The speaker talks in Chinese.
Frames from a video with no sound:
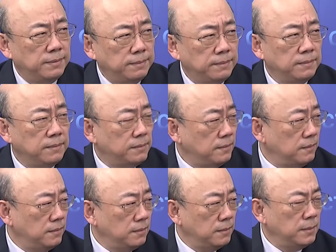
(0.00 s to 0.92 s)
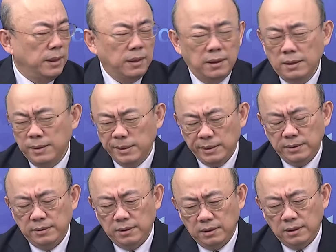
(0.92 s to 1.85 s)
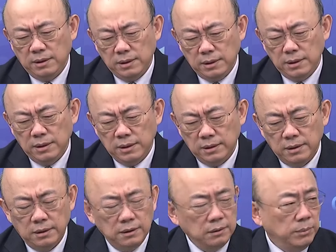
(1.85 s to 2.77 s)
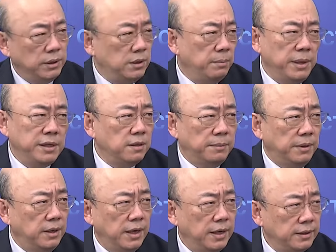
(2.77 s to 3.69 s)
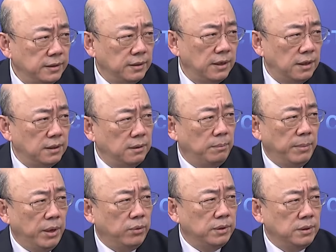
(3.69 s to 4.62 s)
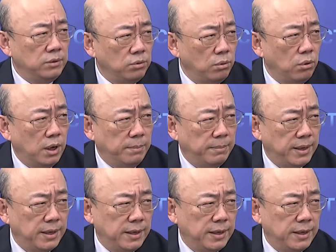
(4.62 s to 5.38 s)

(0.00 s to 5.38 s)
嗯嗯，所以，我这没什么了，就让美国自己去乱吧。